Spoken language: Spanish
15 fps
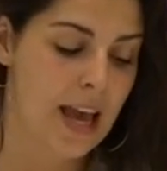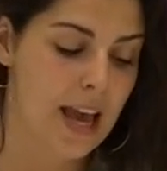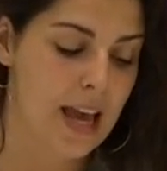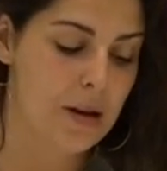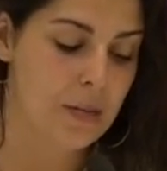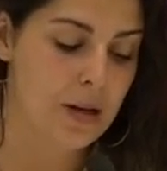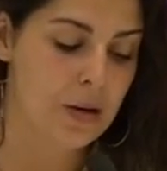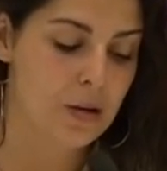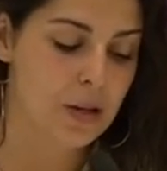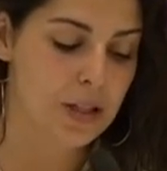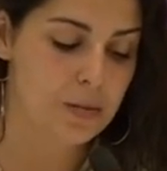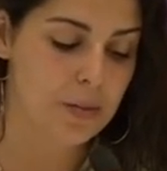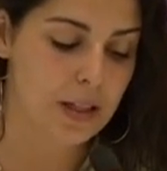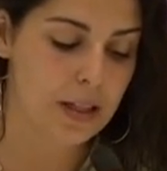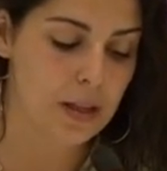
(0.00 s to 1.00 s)
El
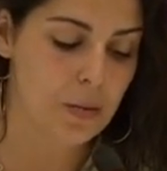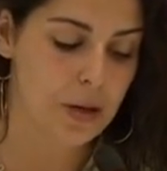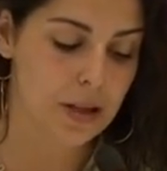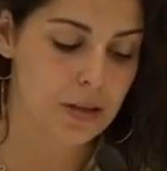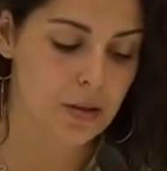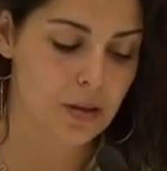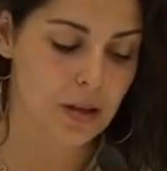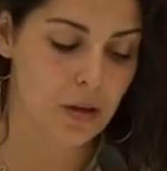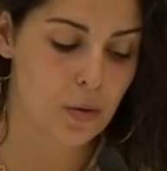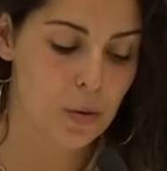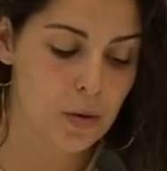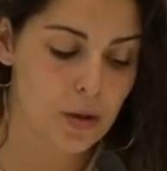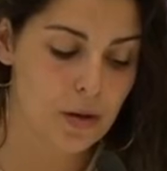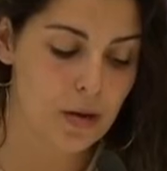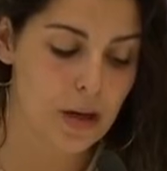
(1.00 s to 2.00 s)
miércoles 24 de
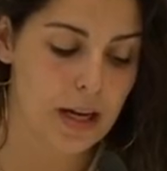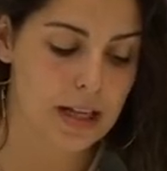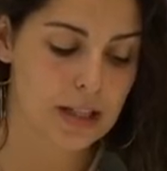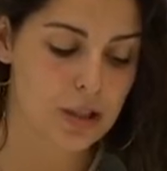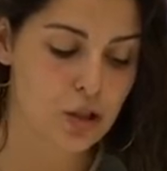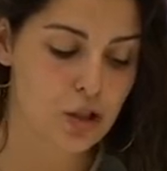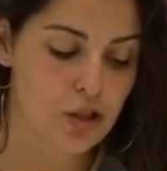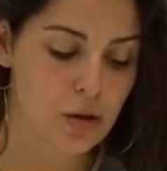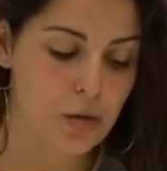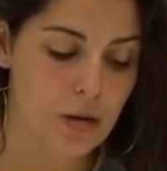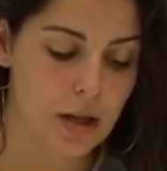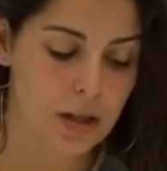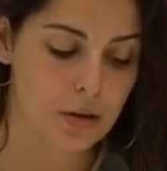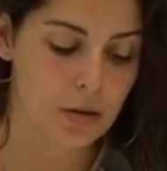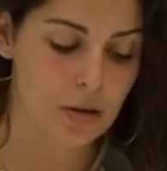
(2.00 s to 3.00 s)
julio a las 8 y
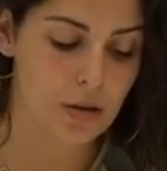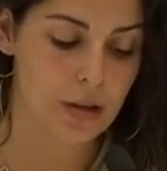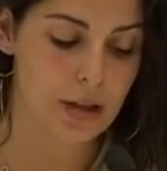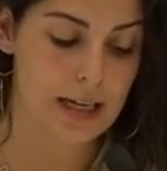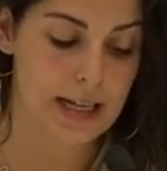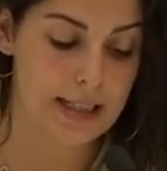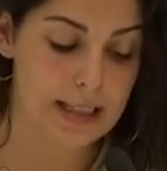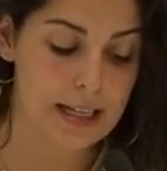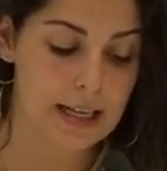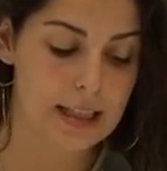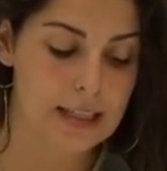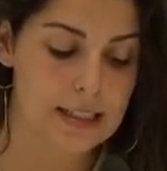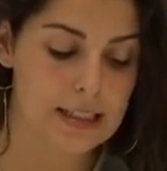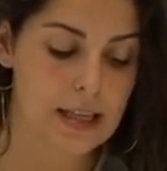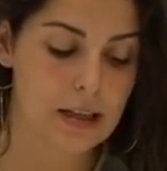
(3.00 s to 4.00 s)
cuarto de la
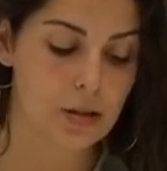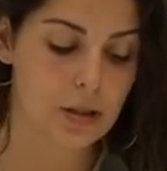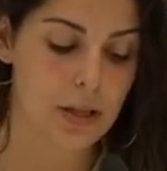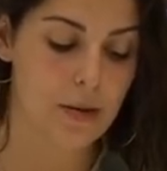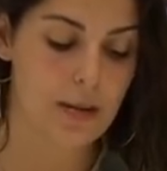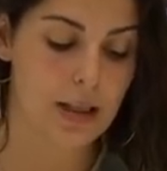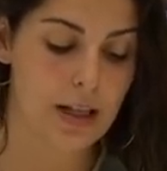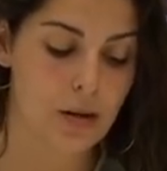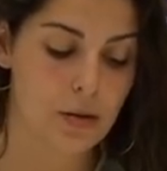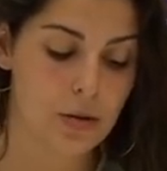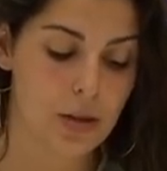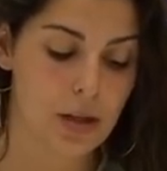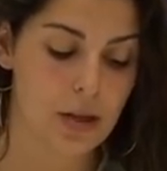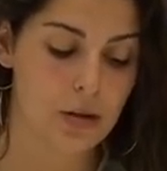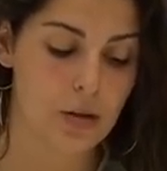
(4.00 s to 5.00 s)
tarde está otra vez el
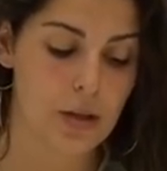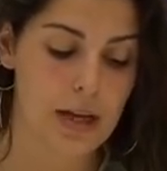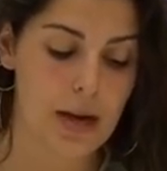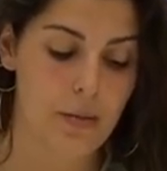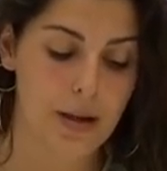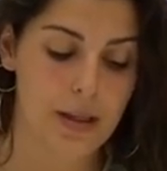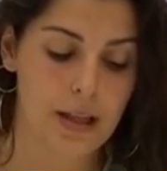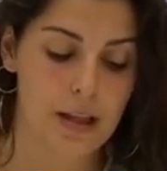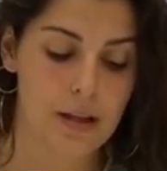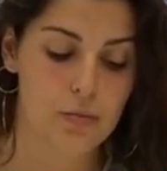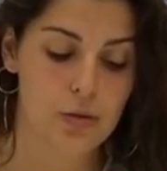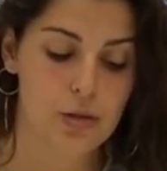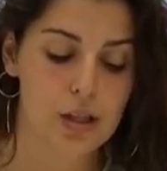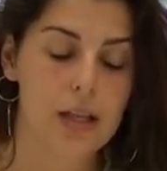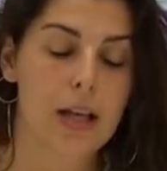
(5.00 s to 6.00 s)
concierto de la banda de
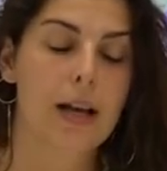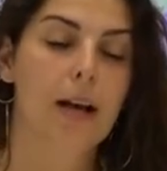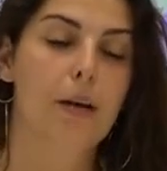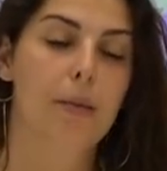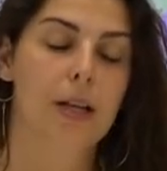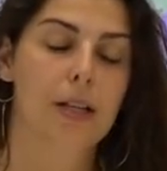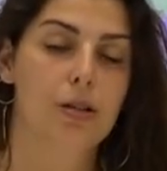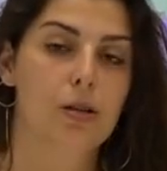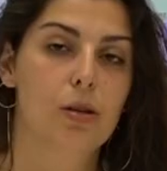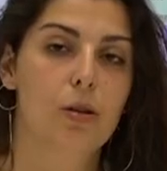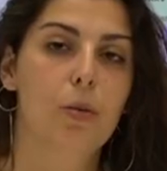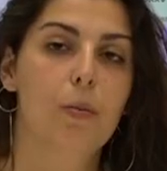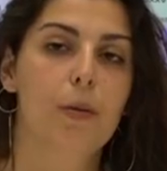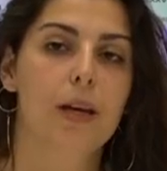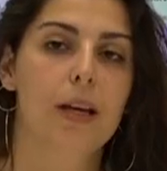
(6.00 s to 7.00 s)
música Maestro
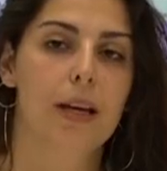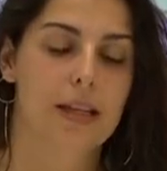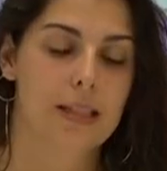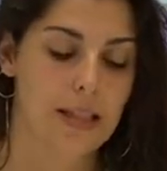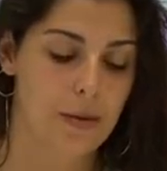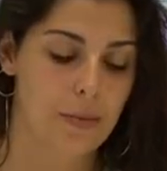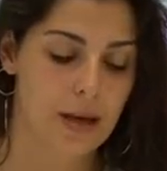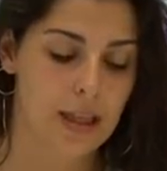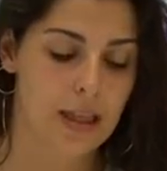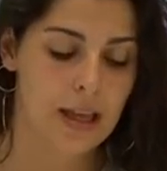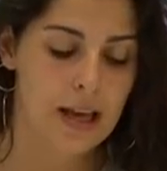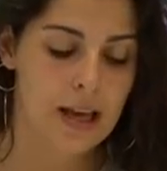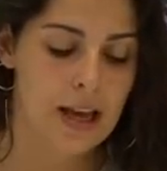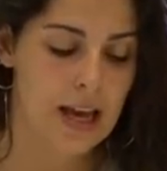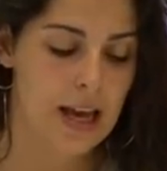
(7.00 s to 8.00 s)
Lupi, esta vez
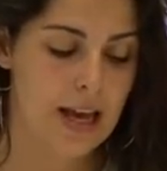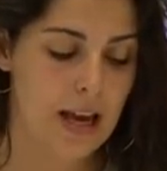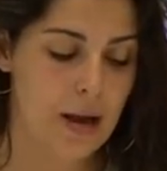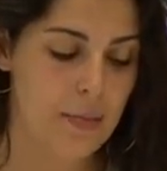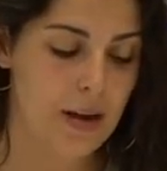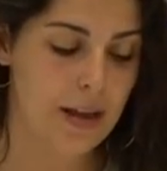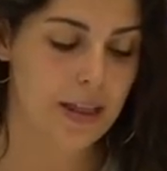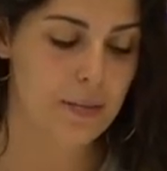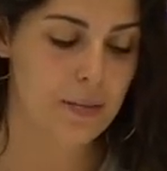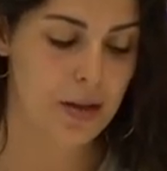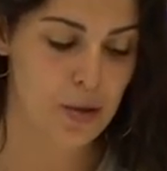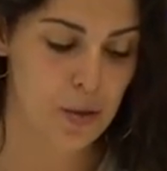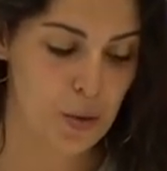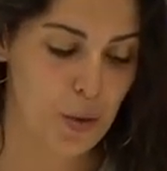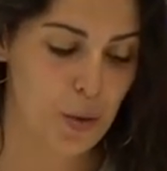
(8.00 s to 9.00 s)
en la Plaza
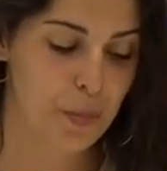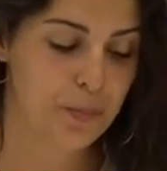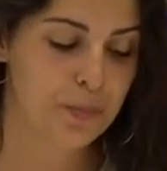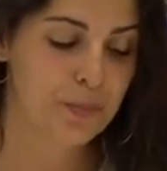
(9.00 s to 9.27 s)
Mayor.